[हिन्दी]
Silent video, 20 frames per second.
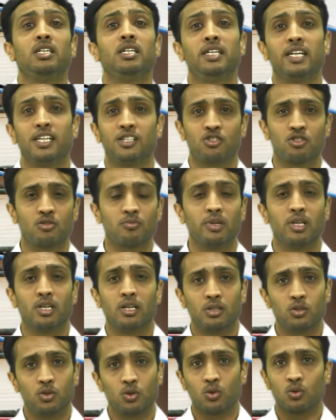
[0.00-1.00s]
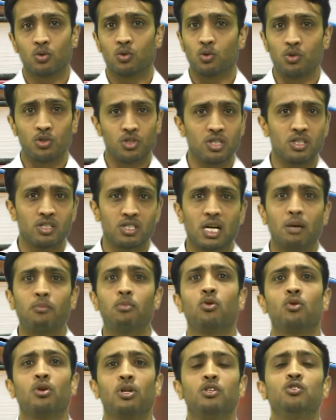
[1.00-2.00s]
है टेस्ट में जो कोचिंग्स आप
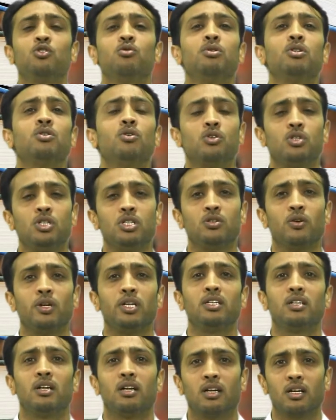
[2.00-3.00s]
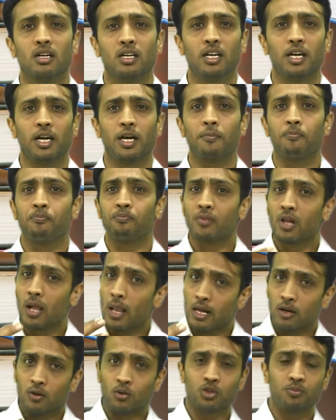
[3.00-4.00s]
लोगों ने जो भी कोचिंग ज्वाइन कर रखी है
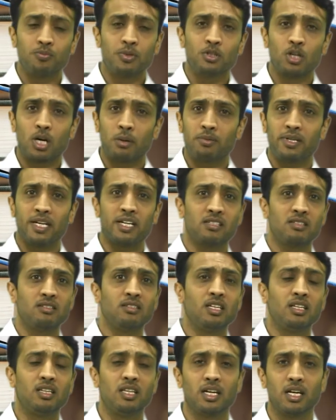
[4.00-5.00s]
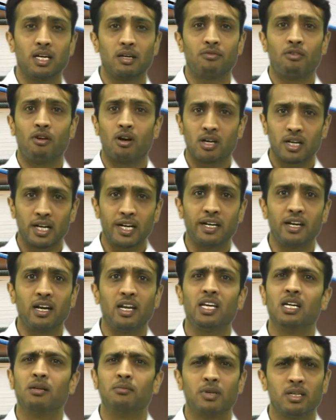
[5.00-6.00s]
उसमें जो आप टेस्ट देते हैं फॉर्ट
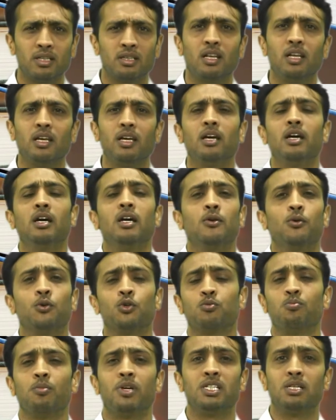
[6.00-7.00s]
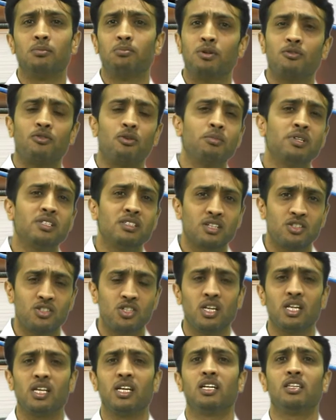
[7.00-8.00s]
नाइटली या मंथली उसमें जब परफॉर्मेंस
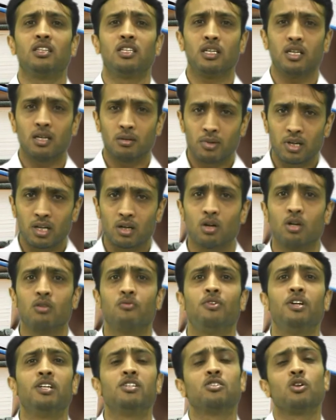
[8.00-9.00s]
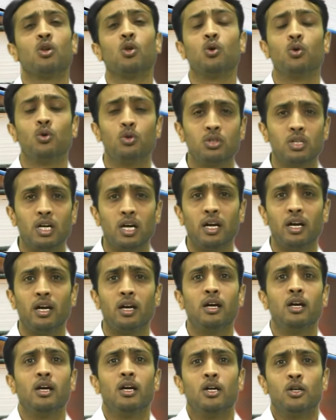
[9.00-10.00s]
अच्छी नहीं आती हमारा कॉन्फिडेंस लो होता है
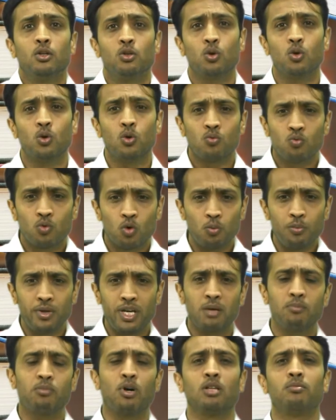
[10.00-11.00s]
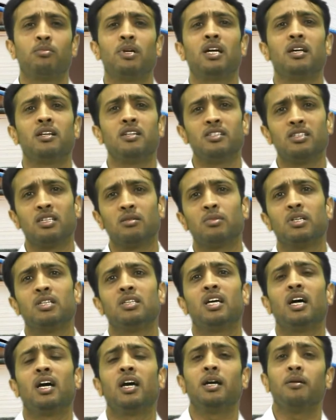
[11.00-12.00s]
तो वो भी एक बहुत बड़ा रीज़न
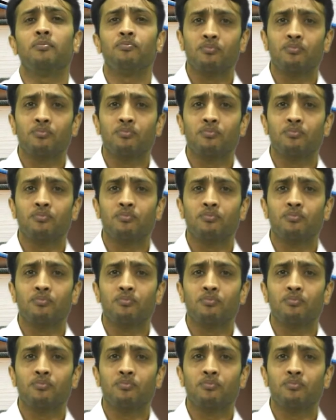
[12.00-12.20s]
बनता है